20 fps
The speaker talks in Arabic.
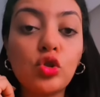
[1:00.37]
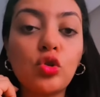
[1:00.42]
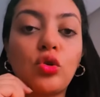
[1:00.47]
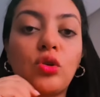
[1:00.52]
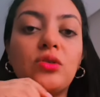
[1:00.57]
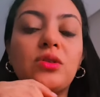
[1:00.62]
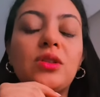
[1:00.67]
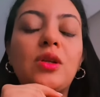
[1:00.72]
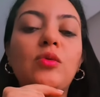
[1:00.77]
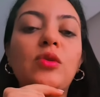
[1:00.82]

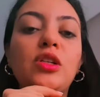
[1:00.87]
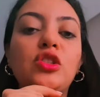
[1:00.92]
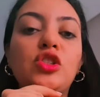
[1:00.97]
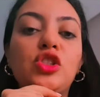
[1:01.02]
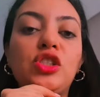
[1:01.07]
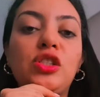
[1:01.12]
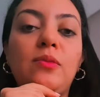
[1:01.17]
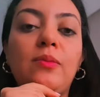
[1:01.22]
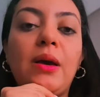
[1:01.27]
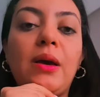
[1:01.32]
بشروع الدوله
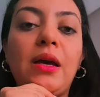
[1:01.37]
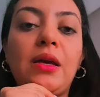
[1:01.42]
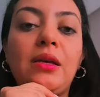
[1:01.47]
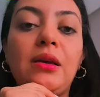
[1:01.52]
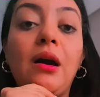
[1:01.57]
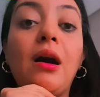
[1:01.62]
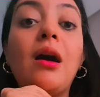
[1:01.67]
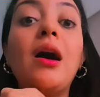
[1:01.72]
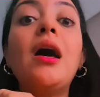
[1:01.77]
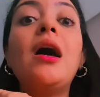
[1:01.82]

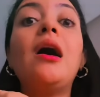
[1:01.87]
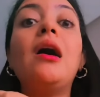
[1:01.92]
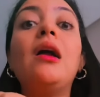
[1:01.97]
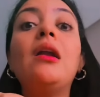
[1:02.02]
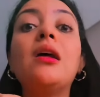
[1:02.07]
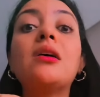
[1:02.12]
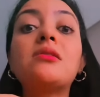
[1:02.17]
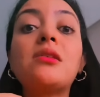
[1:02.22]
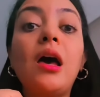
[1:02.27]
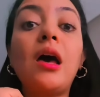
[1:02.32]
الاجتماعيه
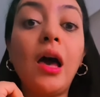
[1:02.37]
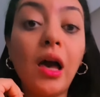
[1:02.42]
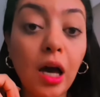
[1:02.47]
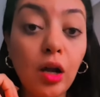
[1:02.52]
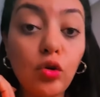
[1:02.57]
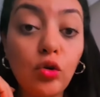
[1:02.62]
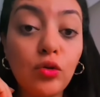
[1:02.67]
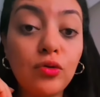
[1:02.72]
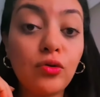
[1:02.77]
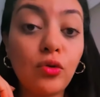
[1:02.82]
على
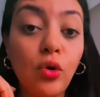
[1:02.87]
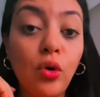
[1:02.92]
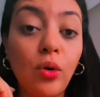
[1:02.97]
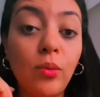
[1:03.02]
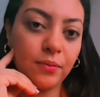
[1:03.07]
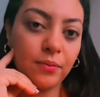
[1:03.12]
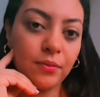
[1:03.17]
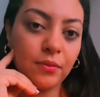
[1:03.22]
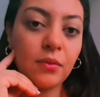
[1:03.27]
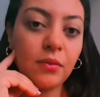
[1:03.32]

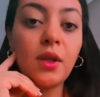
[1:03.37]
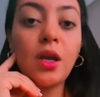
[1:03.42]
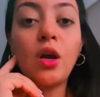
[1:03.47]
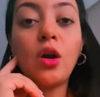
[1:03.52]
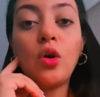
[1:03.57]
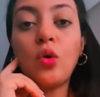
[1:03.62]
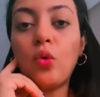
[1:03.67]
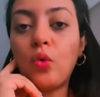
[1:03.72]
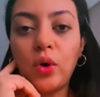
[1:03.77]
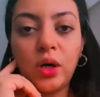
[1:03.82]
تحالفكم
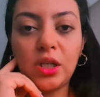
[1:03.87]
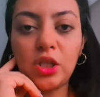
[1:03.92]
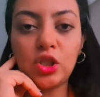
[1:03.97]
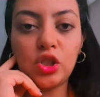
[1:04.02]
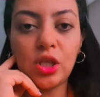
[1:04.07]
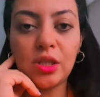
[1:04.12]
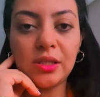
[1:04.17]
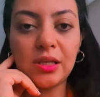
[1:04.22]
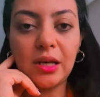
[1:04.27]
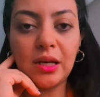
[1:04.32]
وكي
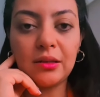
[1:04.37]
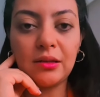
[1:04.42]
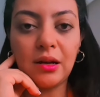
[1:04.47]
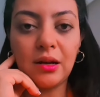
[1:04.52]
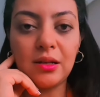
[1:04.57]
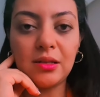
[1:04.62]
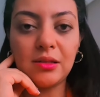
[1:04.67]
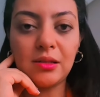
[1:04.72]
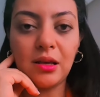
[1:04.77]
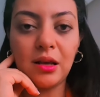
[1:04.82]
جاتك هذه
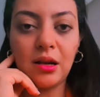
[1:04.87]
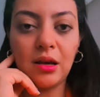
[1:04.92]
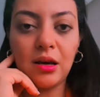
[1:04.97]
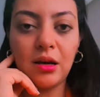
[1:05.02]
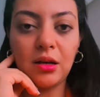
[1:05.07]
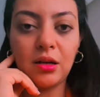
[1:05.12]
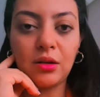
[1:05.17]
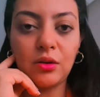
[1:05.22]
الرساله